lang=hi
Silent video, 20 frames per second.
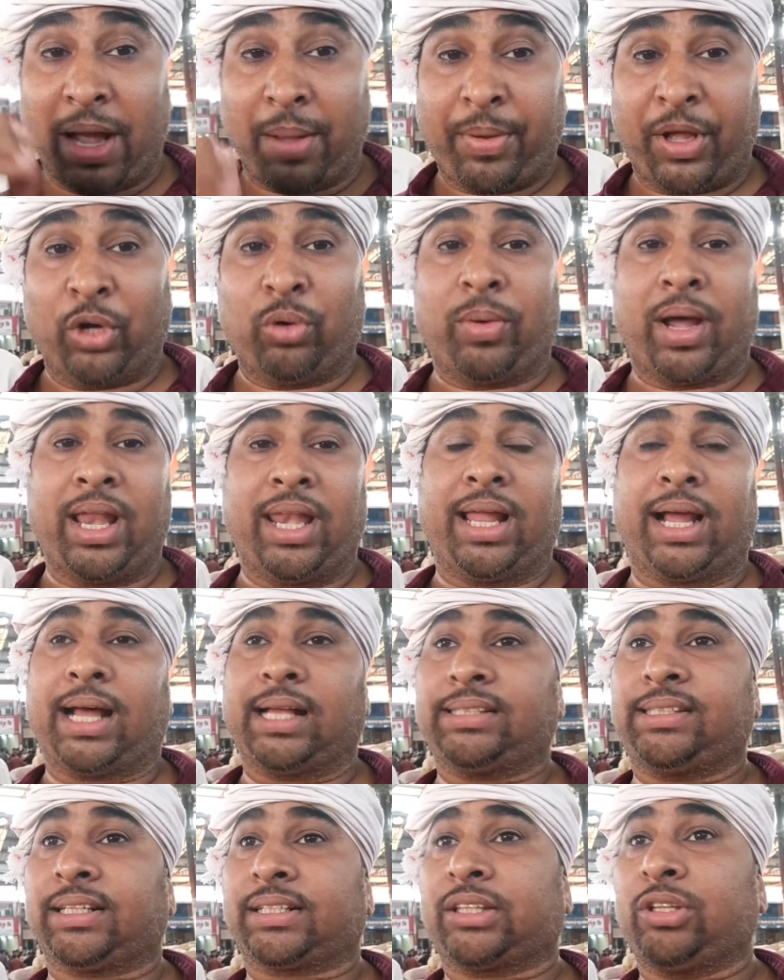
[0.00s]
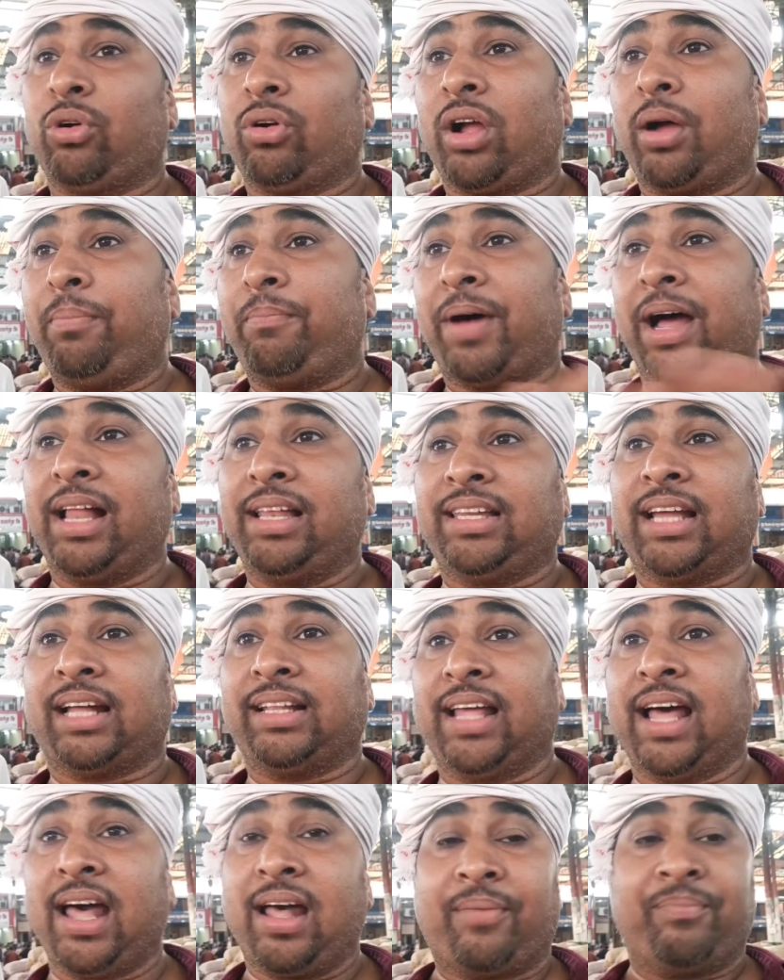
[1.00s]
भी आप अनुमान लगा सकते हो कि अब माल
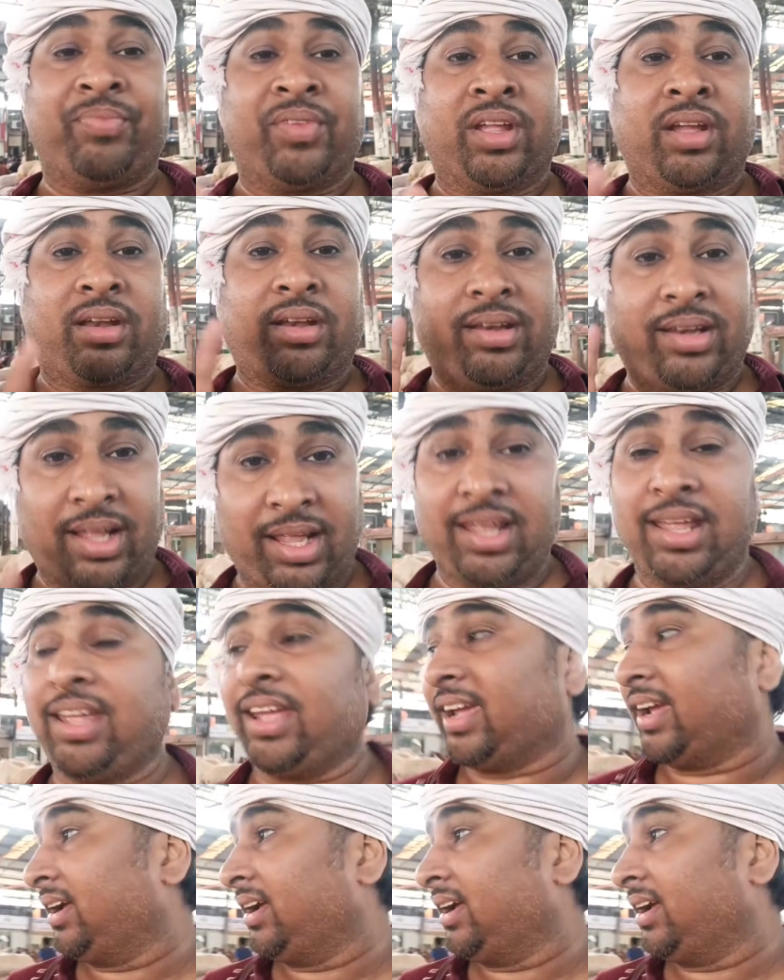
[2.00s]
ज़्यादा नहीं